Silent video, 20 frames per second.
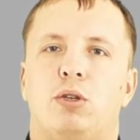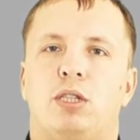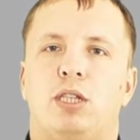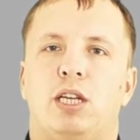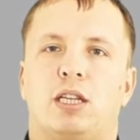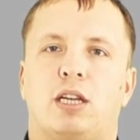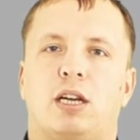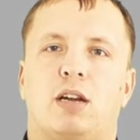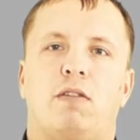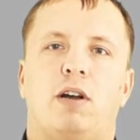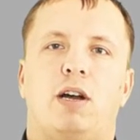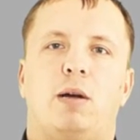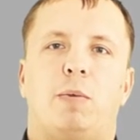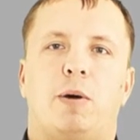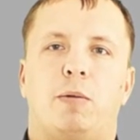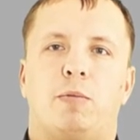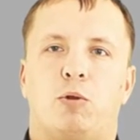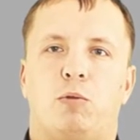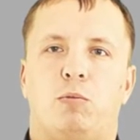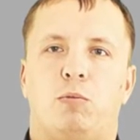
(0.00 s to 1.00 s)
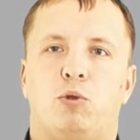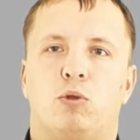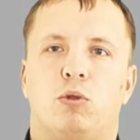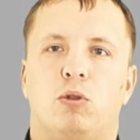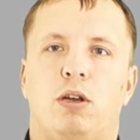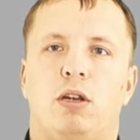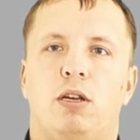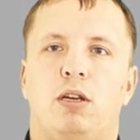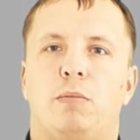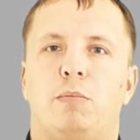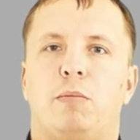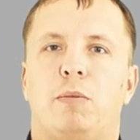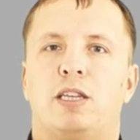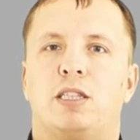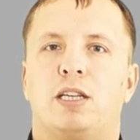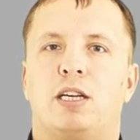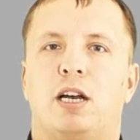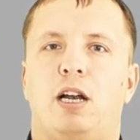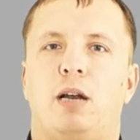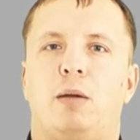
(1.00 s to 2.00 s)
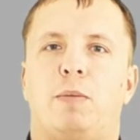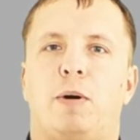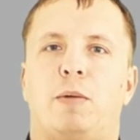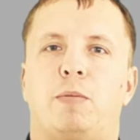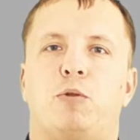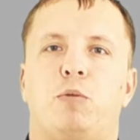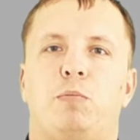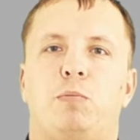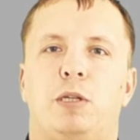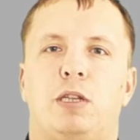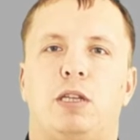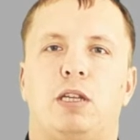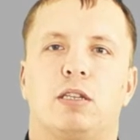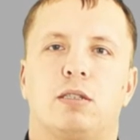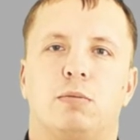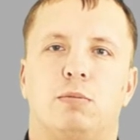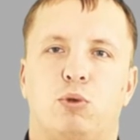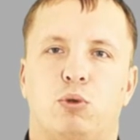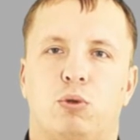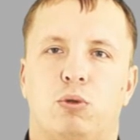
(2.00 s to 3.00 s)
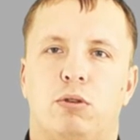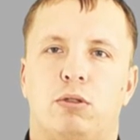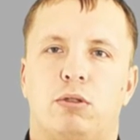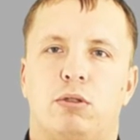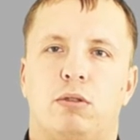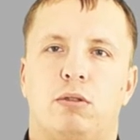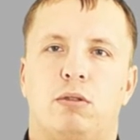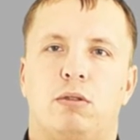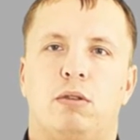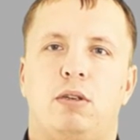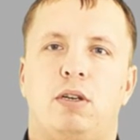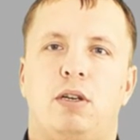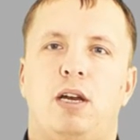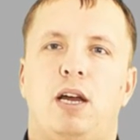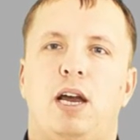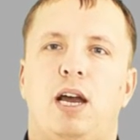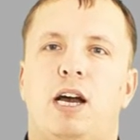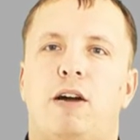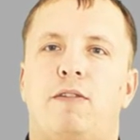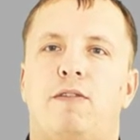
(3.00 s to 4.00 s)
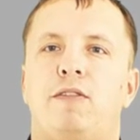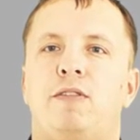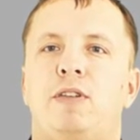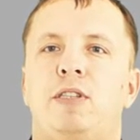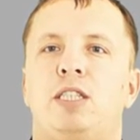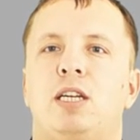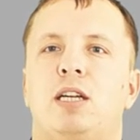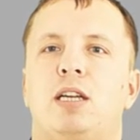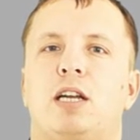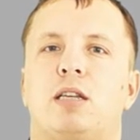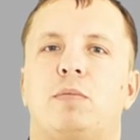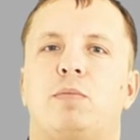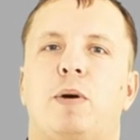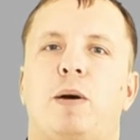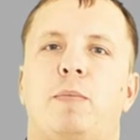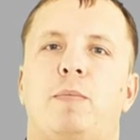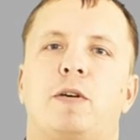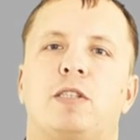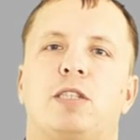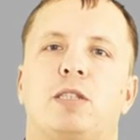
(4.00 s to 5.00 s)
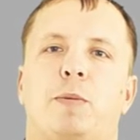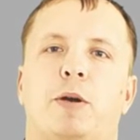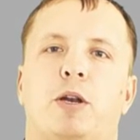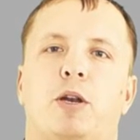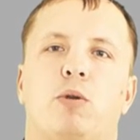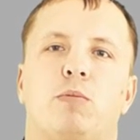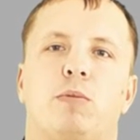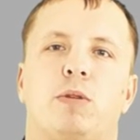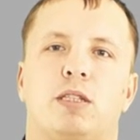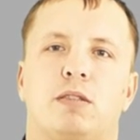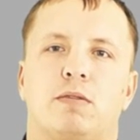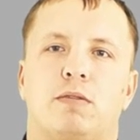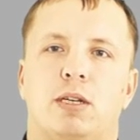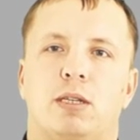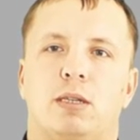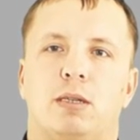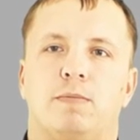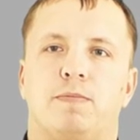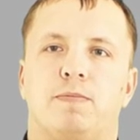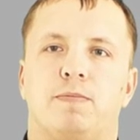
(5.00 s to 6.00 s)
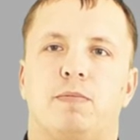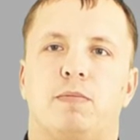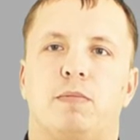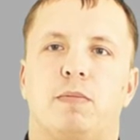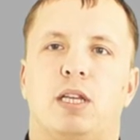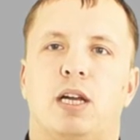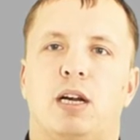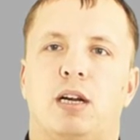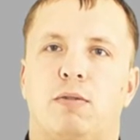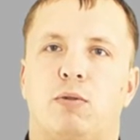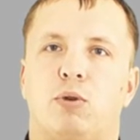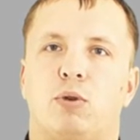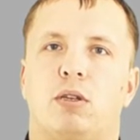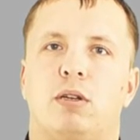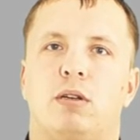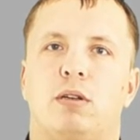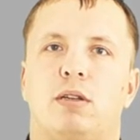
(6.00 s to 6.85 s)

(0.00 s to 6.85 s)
есть, открывая папку модулей, мы открыли папку Bitrix Modules, вы видите ряд папок с определенным названием. Так вот,